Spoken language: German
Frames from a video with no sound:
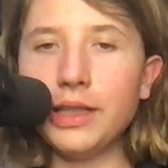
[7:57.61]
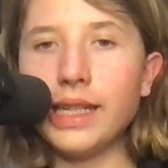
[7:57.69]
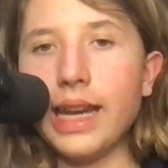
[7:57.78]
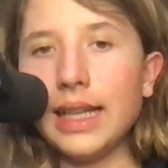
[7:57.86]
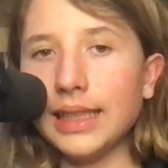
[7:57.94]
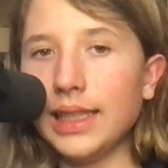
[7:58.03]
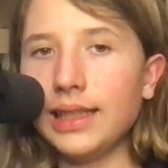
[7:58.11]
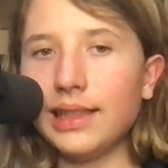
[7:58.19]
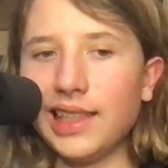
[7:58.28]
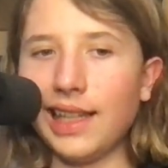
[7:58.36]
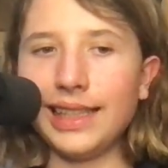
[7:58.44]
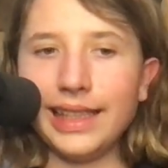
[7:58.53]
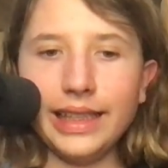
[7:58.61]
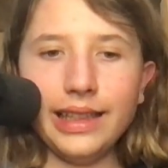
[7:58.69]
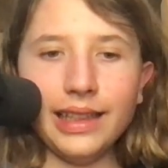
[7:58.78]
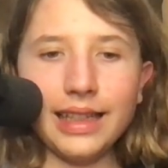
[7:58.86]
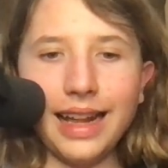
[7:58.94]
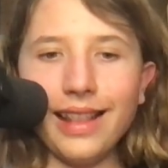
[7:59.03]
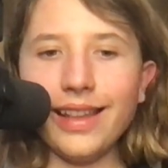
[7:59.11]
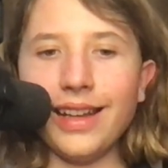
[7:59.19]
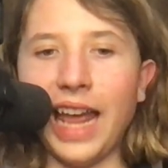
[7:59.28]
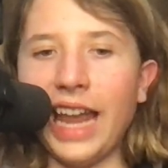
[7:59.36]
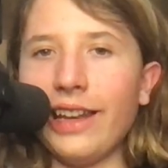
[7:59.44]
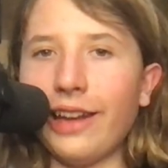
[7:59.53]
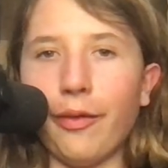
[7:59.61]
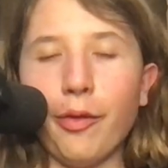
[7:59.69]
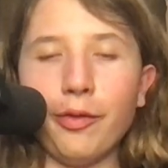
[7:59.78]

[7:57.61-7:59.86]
Und das ist, dass ihr ganz alleine dafür